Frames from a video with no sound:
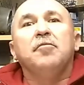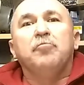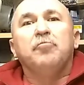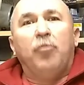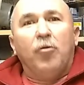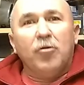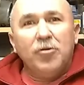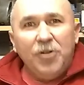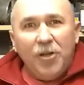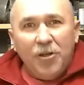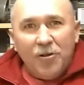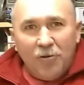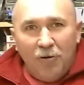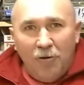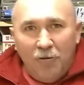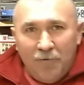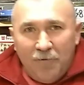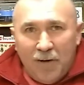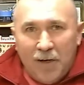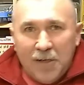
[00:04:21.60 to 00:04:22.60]

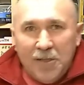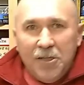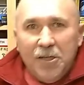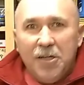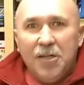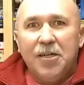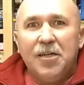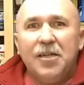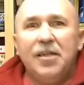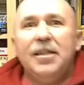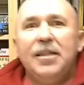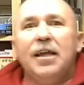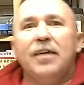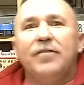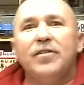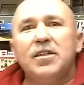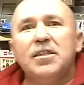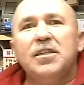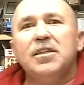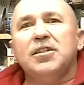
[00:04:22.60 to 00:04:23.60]
Podziękować i
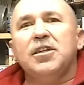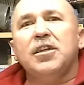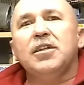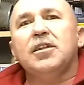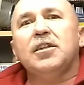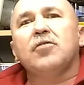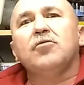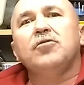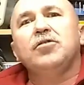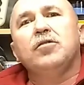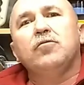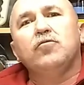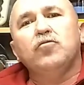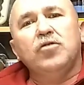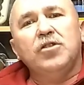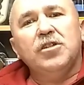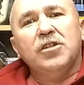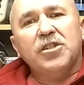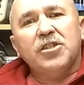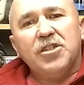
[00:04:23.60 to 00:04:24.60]
nawet jeżeli tego nie
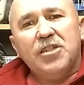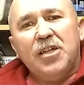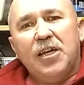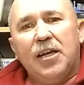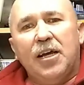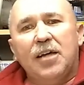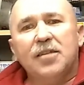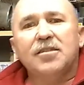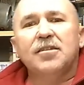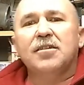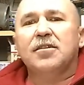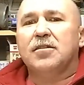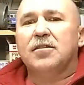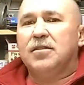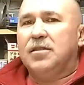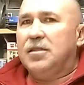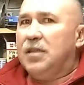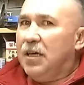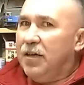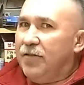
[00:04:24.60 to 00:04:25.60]
użyjesz teraz,
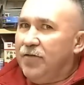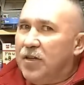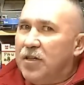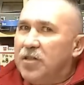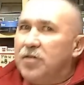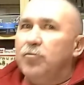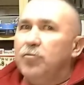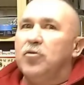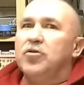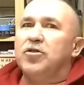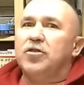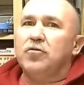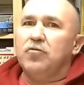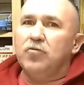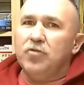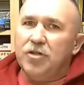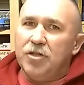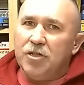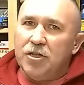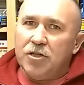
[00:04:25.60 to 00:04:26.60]
nie wiesz, może
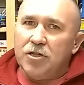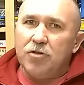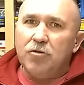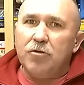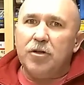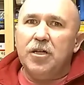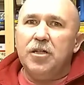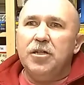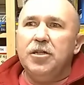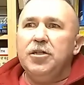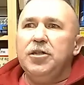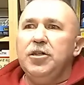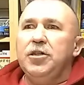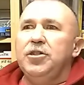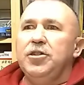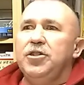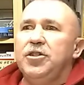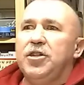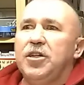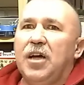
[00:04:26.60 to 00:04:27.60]
użyjesz to kiedyś
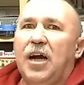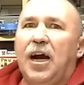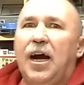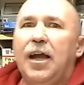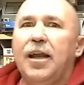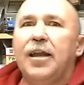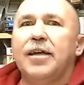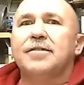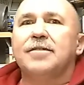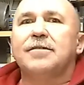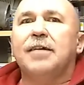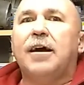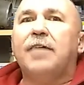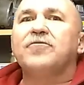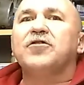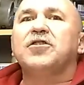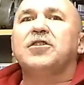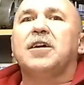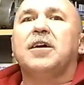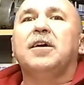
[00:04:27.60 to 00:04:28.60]
indziej, ale
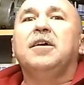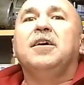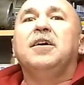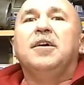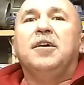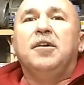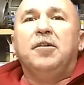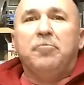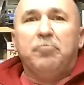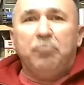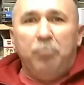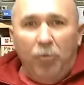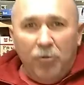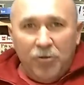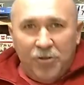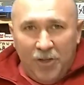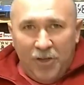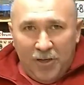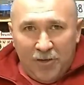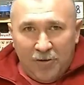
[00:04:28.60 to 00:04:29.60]
zawsze
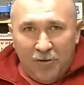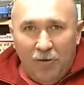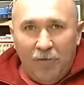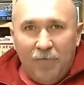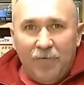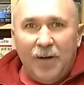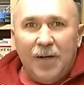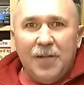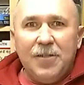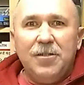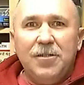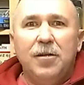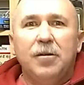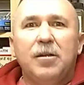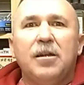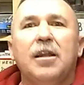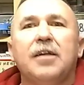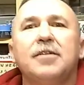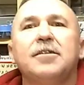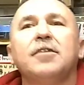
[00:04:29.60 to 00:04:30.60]
podziękować,
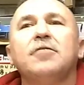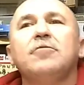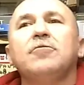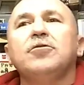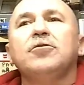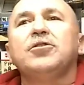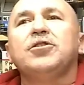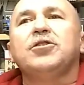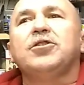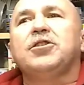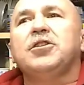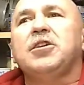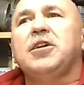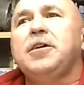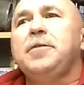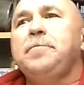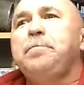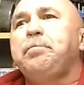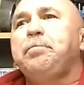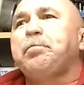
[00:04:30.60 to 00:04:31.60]
dlatego
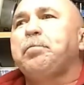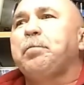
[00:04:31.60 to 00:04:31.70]
że